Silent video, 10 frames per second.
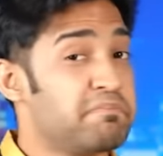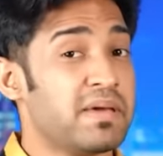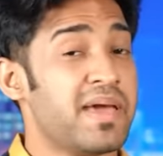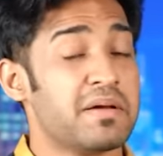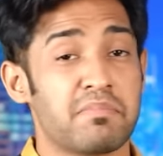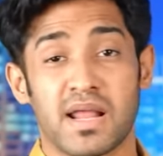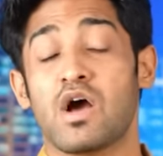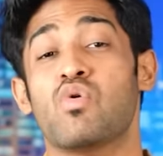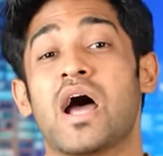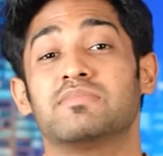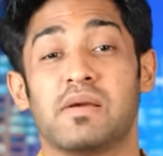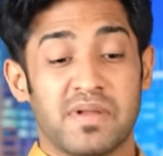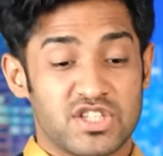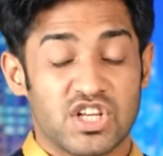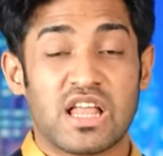एमपी में एक मरा हुआ आदमी
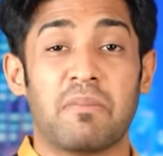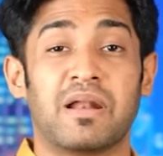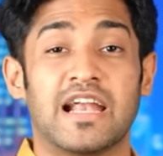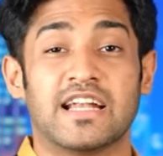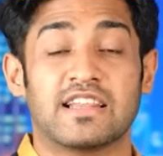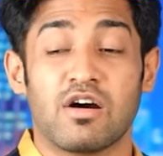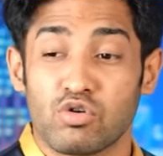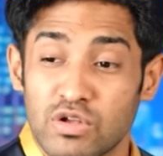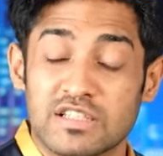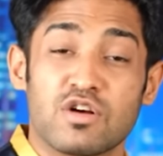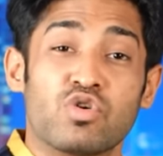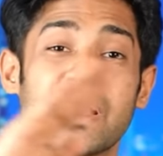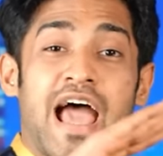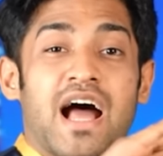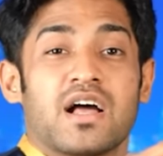अपनी चिता पर लेटा था और उधर से उठ
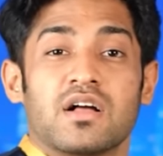गया